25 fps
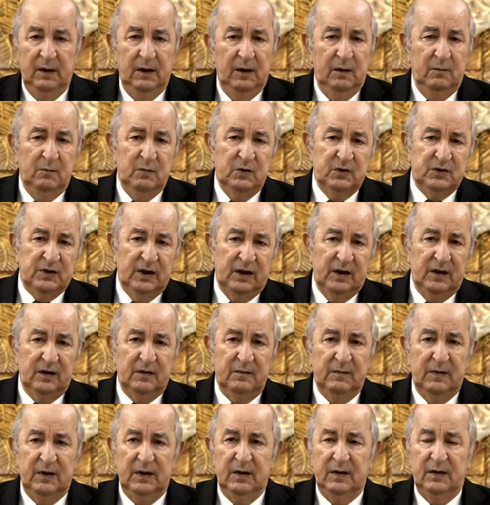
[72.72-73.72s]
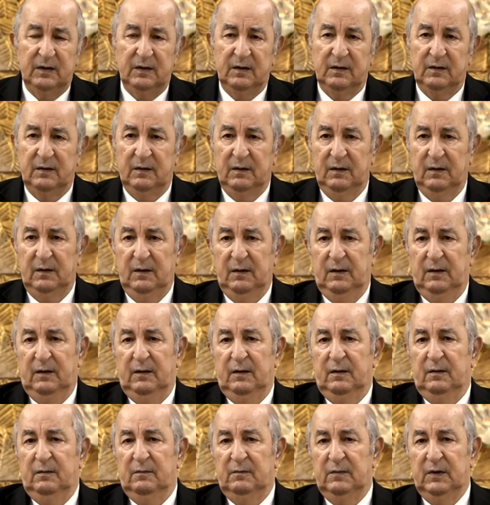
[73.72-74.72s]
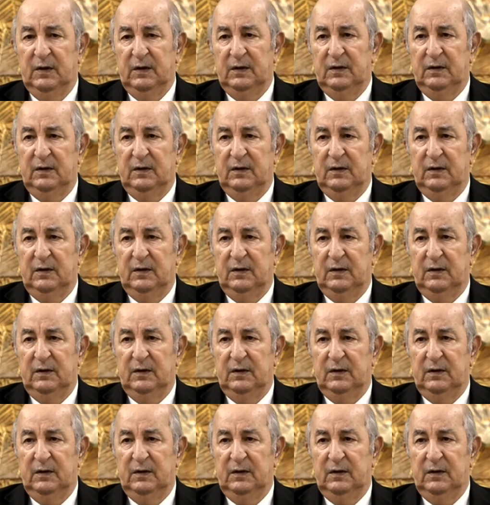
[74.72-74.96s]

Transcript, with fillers: مجرد ما ما